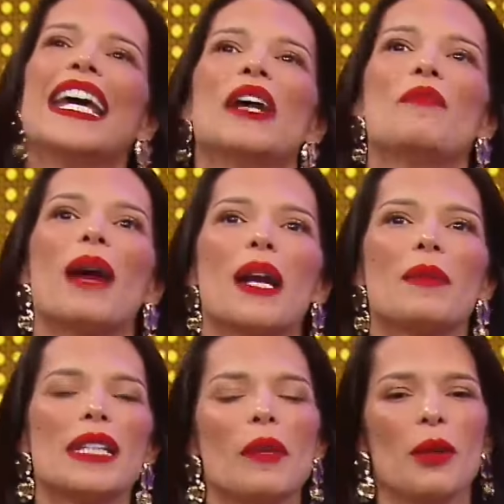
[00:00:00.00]
para
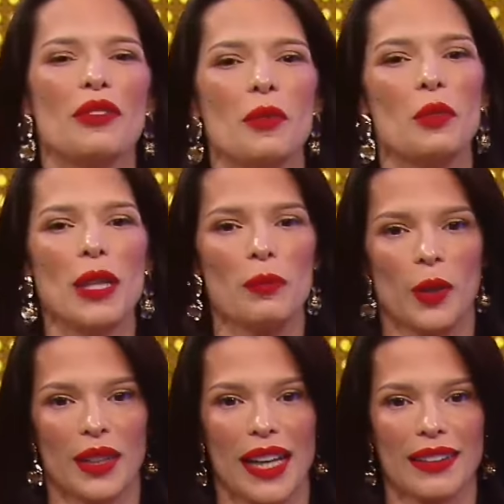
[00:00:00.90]
mí siempre fue muy
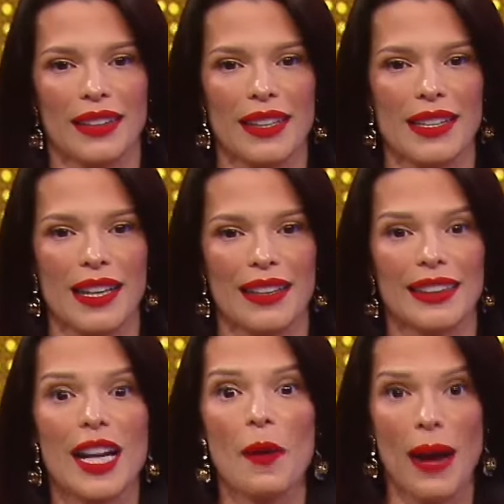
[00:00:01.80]
importante
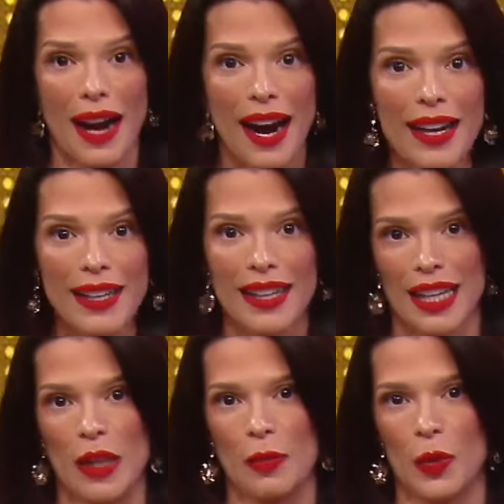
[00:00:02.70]
trabajar en
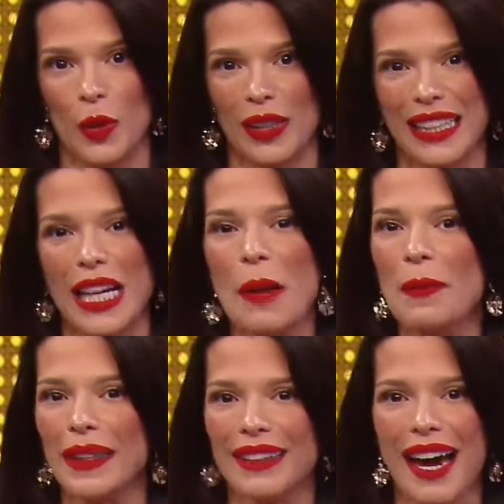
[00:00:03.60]
equipo,
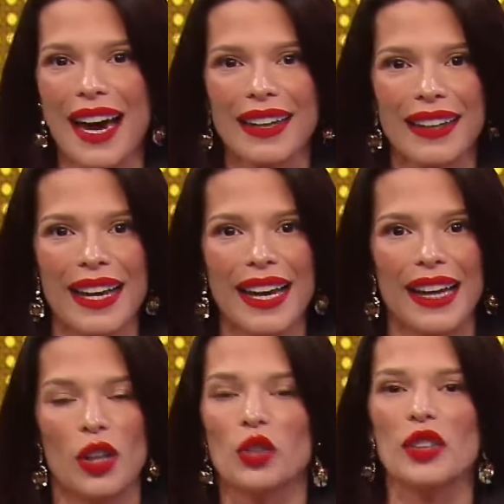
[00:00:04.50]
respetar
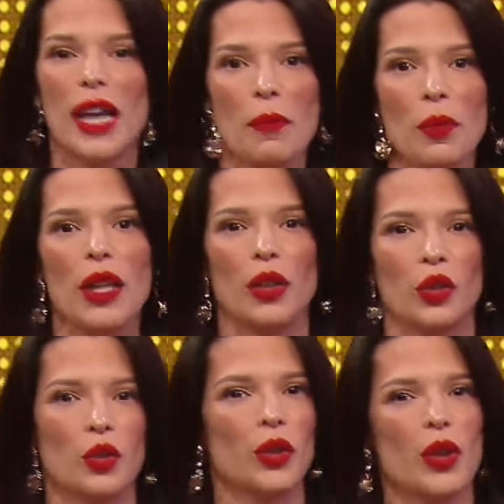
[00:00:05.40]
eh, los tiempos y los
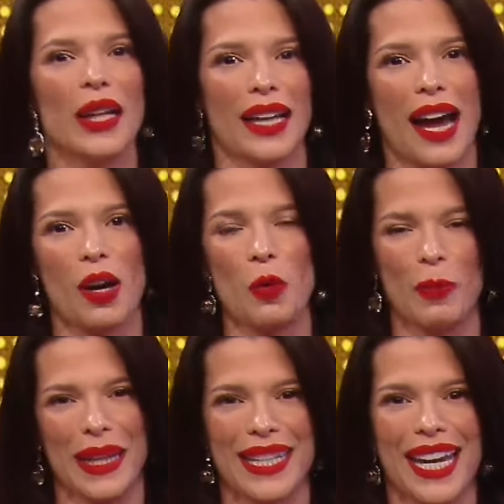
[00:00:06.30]
turnos de cada
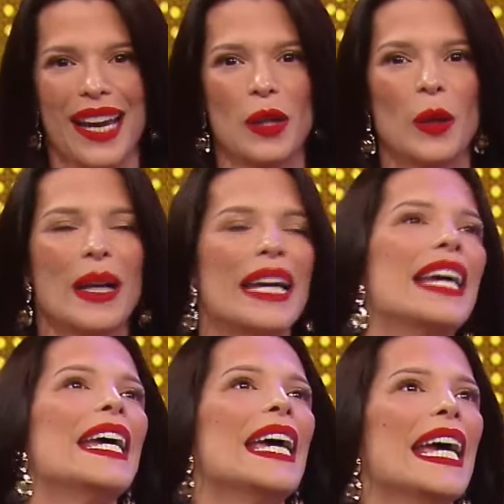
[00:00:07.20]
compañero,
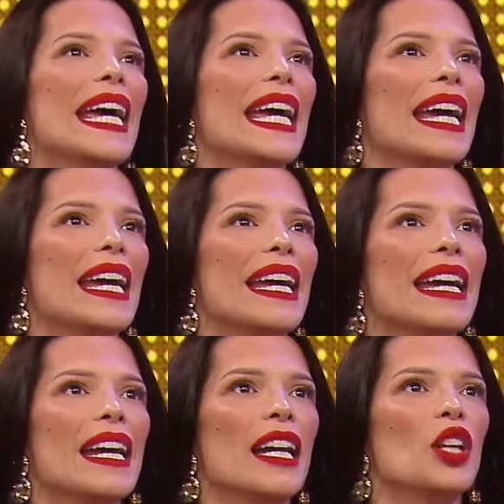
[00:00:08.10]
eh,
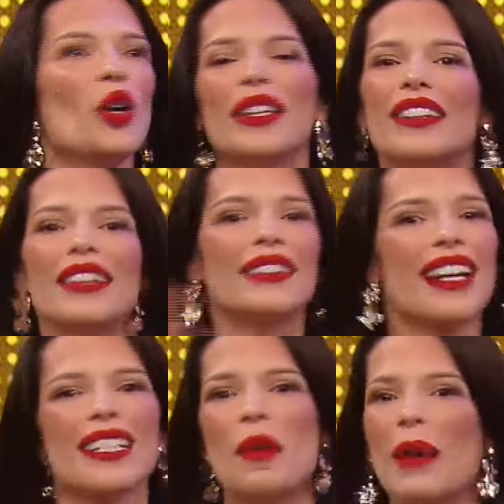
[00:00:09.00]
no
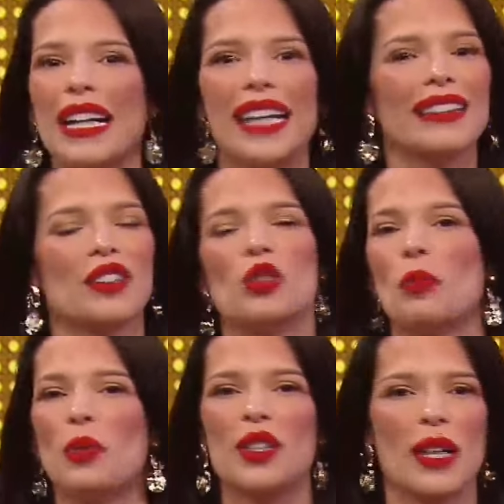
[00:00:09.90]
intentar llamar la
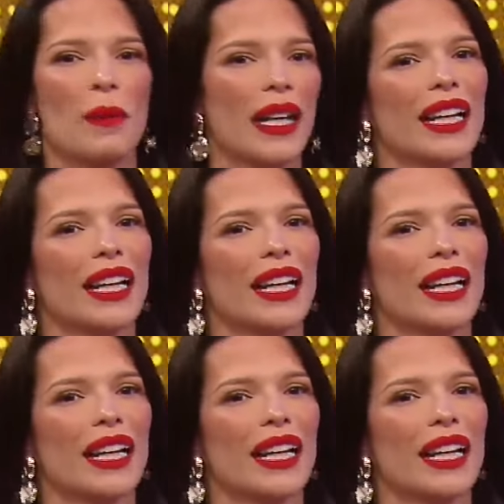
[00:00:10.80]
atención por llamar la